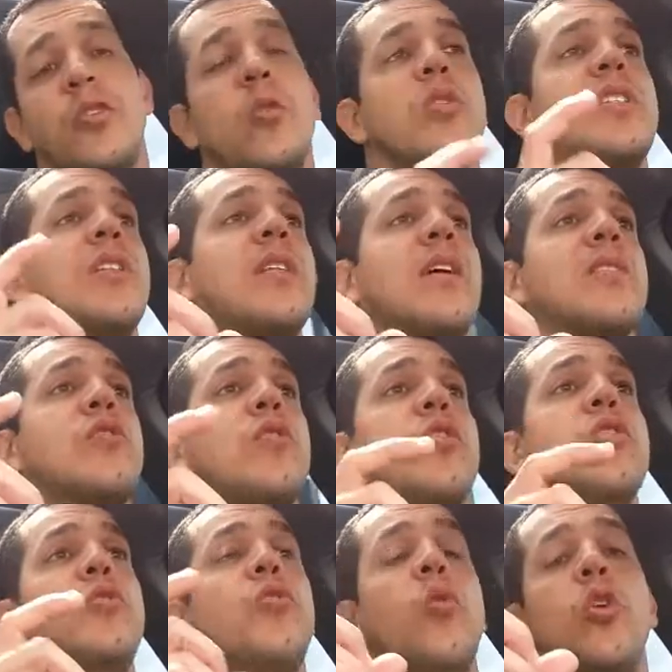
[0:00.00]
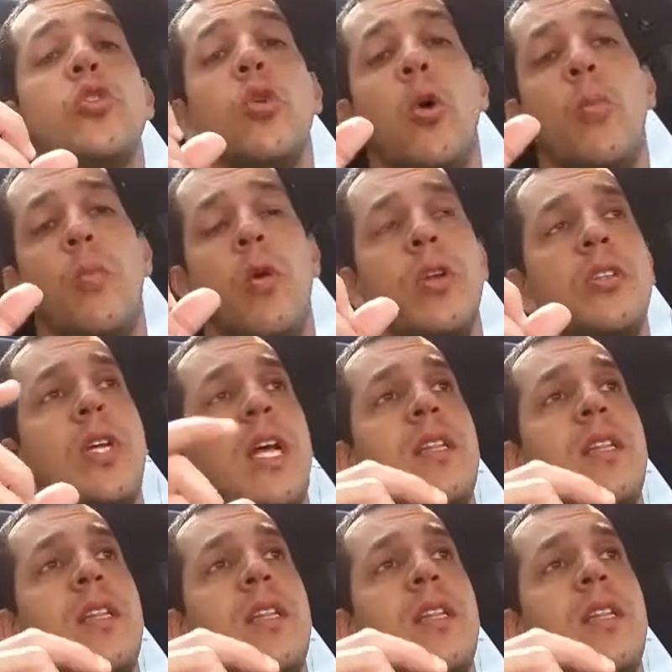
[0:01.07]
as concentrações de um outro hormônio,